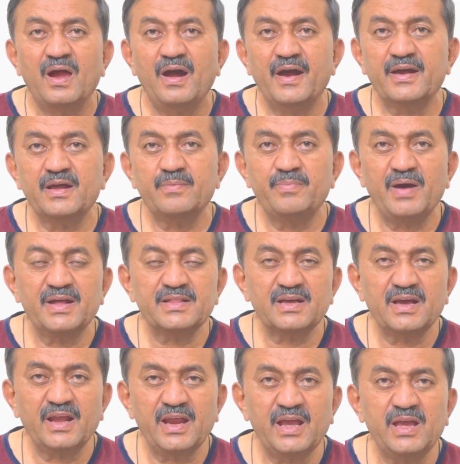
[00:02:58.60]
अगर बात
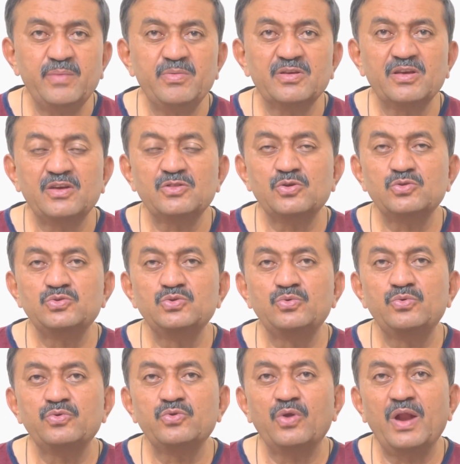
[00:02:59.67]
करेगी सही तो
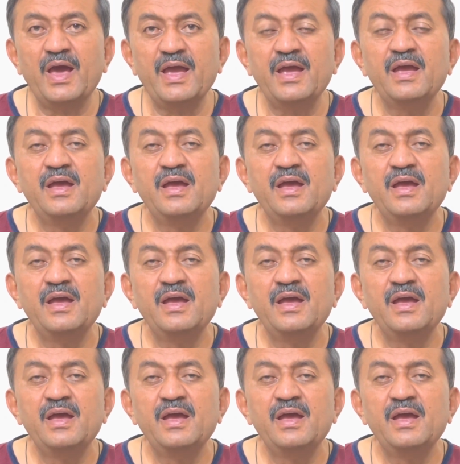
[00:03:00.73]
जून जुलाई